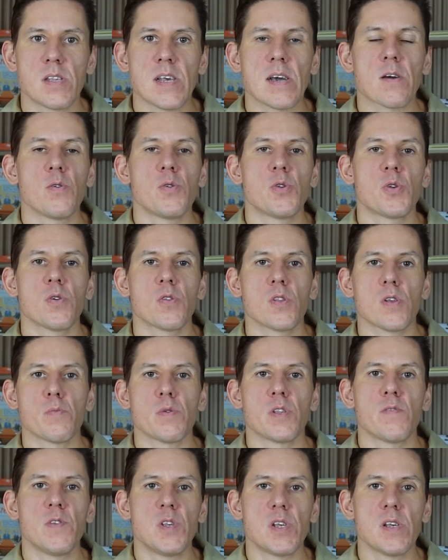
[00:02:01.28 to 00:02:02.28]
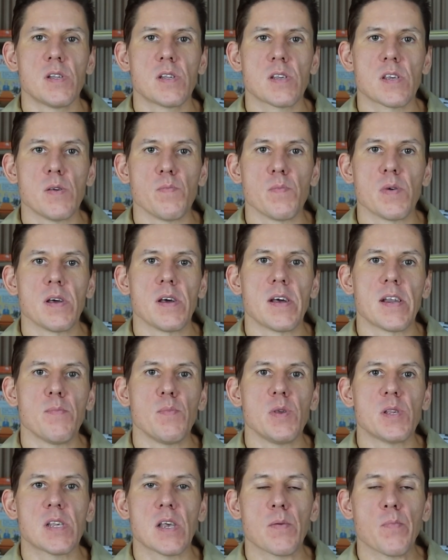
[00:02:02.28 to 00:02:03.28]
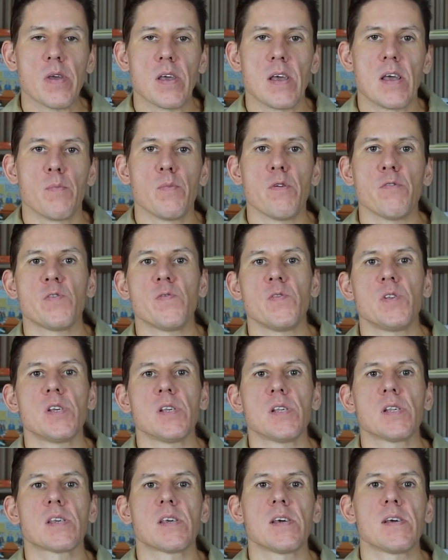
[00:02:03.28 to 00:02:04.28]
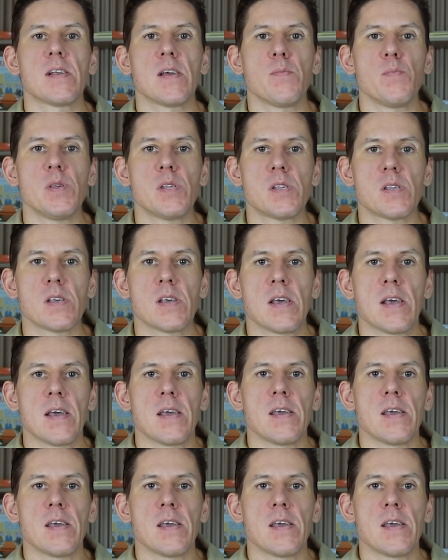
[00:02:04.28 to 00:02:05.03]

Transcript: zakończoną zwycięskim remisem, bo zwycięskie remisy,